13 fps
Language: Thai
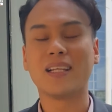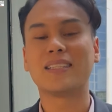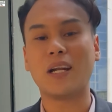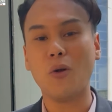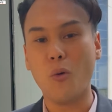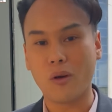
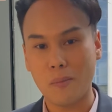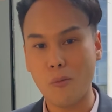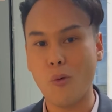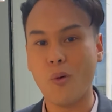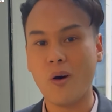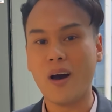จะถูกระ
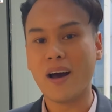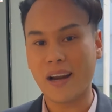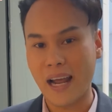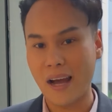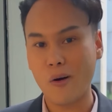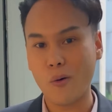บุ
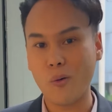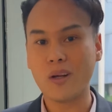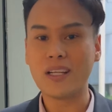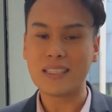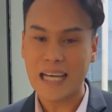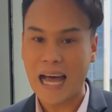เร็ว
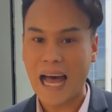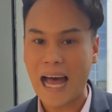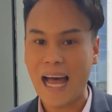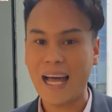ช้า